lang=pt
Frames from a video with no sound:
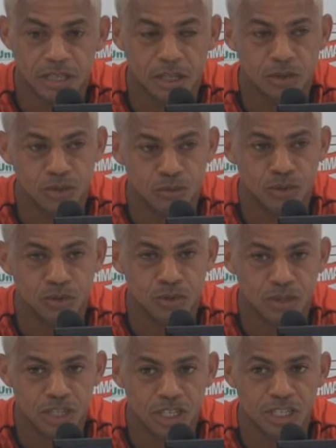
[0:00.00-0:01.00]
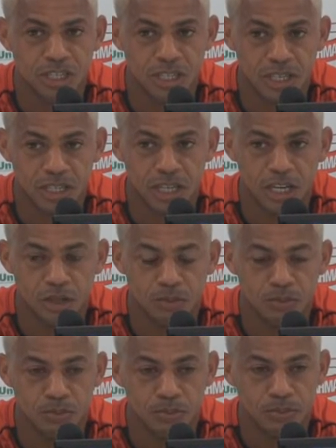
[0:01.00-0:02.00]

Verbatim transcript: está todo mundo triste, chateado